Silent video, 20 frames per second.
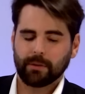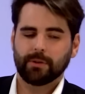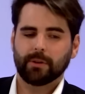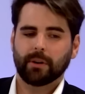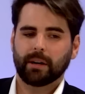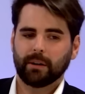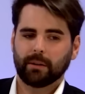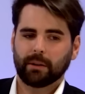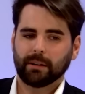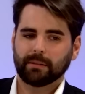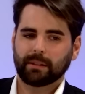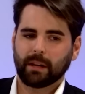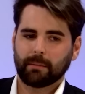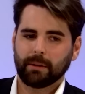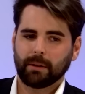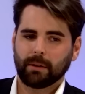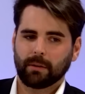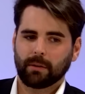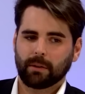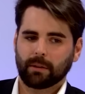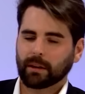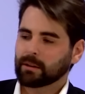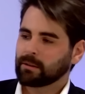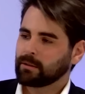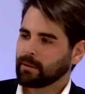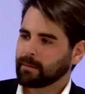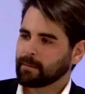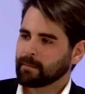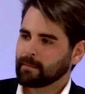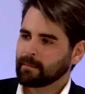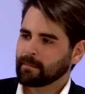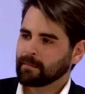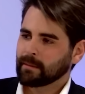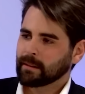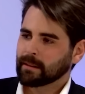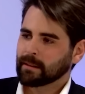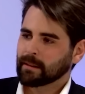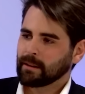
Yo creo que el término correcto... Preguntaba.